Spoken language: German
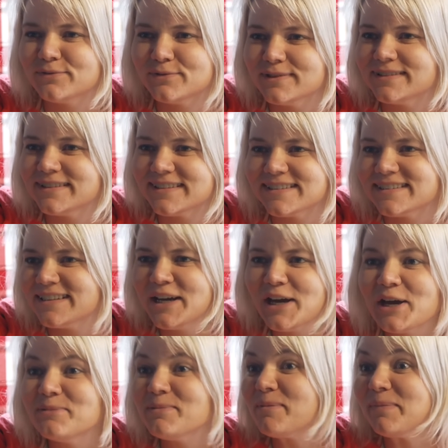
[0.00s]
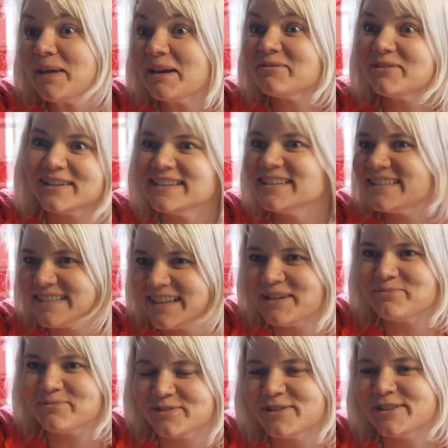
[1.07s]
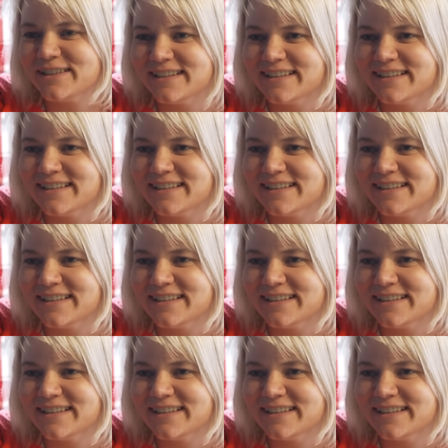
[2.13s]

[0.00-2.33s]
wo das immer mehr geworden ist einfach.